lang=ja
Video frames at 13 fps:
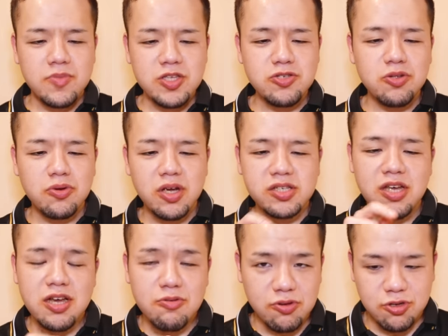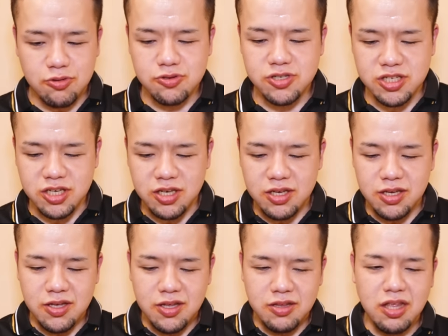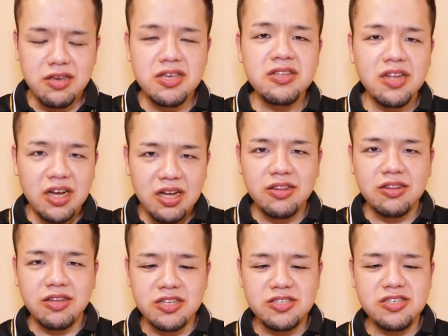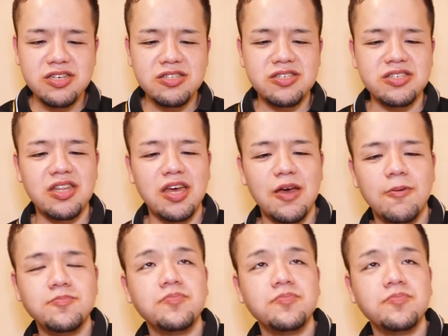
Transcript: 一応ねこれが最後の一口的な立ち位置で、